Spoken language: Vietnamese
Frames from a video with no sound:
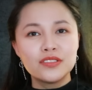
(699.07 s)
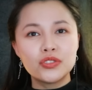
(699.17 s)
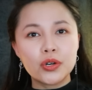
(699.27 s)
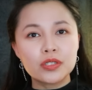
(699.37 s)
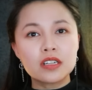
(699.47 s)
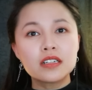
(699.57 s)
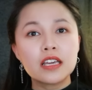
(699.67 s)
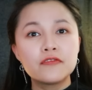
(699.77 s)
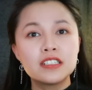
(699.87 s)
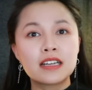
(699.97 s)
Cho tới
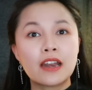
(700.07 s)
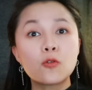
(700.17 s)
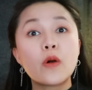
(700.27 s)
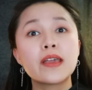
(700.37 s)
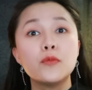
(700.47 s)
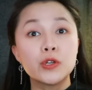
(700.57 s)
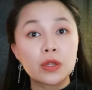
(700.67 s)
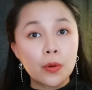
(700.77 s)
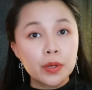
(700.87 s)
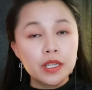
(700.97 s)
cái phân cảnh quay buổi
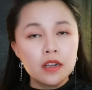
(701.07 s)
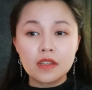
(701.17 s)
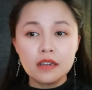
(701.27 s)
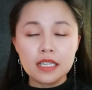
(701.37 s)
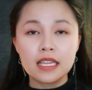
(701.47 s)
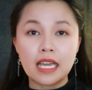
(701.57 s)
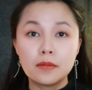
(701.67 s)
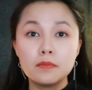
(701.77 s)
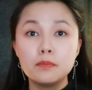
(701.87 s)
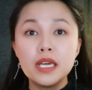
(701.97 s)
tối, tới cái
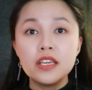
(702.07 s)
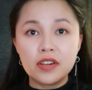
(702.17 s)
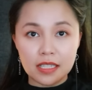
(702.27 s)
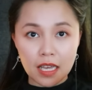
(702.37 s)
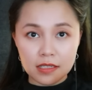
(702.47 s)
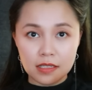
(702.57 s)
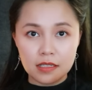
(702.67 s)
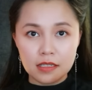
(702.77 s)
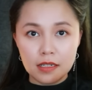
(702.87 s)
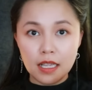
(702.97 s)
cảnh My và Thanh
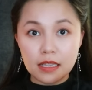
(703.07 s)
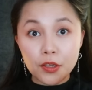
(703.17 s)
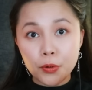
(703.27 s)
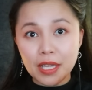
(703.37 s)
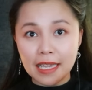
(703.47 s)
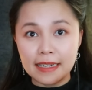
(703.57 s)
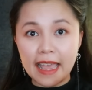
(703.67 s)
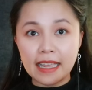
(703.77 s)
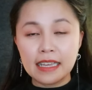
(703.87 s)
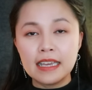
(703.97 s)
đi tới cuối hành
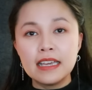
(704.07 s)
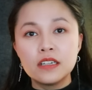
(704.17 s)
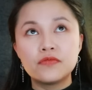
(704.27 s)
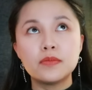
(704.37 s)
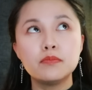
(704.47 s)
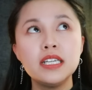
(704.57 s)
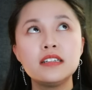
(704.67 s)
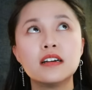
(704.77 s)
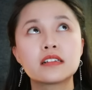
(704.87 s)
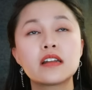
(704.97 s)
lang và mi
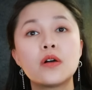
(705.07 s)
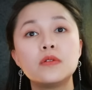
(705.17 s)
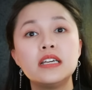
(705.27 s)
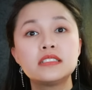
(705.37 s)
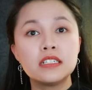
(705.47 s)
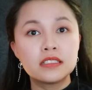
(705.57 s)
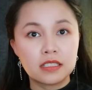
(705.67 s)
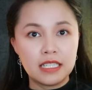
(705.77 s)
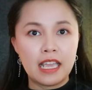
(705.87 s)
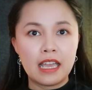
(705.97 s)
ngẩng đầu lên trên
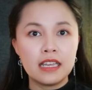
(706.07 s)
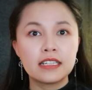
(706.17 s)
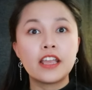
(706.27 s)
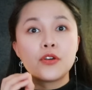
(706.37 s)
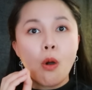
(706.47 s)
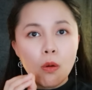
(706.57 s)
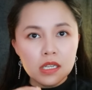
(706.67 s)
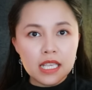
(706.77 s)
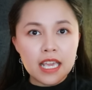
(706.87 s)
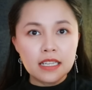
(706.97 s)
trần nhà thì
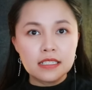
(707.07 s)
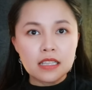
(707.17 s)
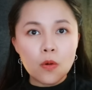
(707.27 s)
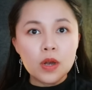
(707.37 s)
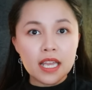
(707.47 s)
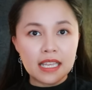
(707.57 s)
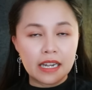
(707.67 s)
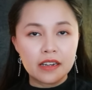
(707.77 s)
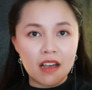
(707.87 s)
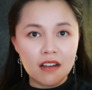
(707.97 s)
đột nhiên sau cái
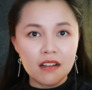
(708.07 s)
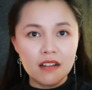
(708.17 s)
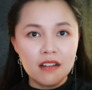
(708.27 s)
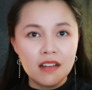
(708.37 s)
cảnh đó